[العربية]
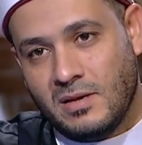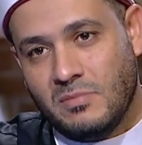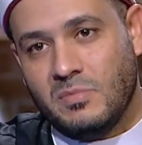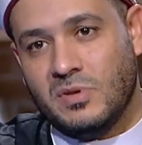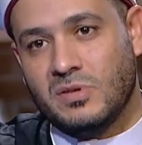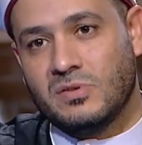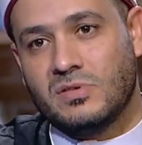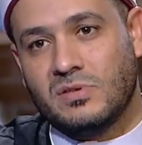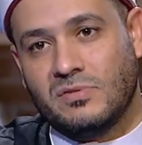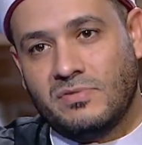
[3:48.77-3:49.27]

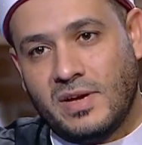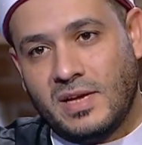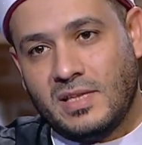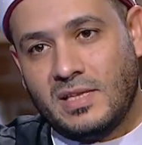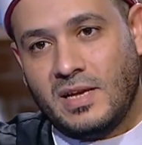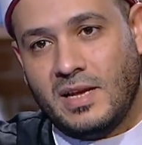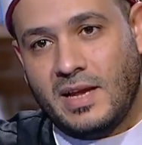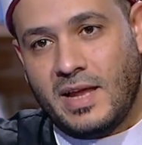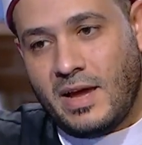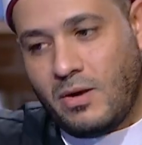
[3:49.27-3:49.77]
من صفات
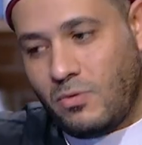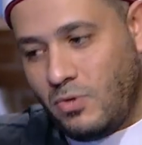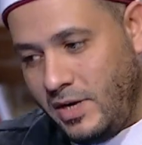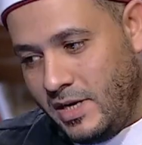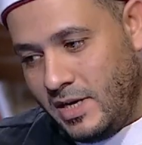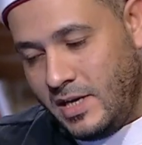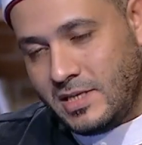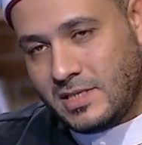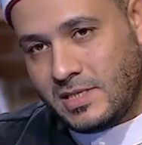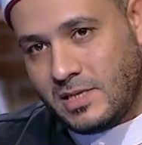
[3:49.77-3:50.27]
الله
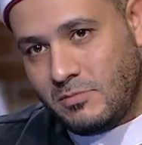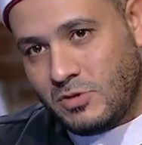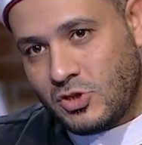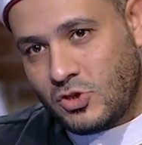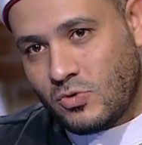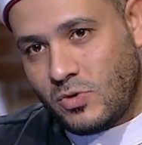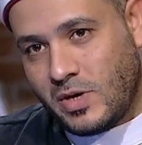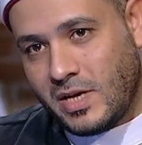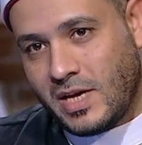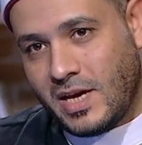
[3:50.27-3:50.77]
وإحنا لسه من
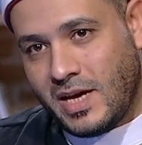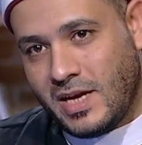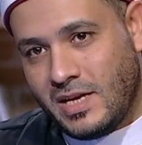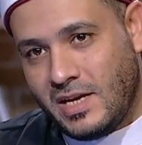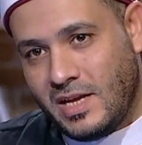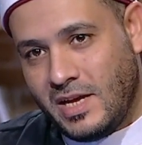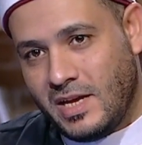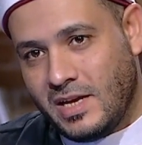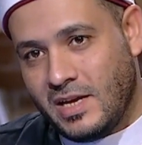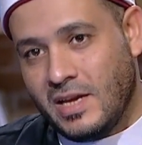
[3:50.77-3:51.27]
شوية
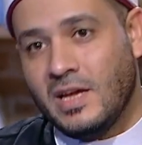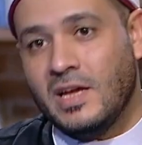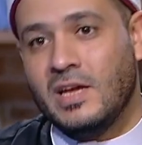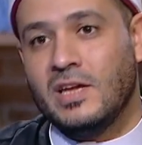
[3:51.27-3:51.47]
قايلين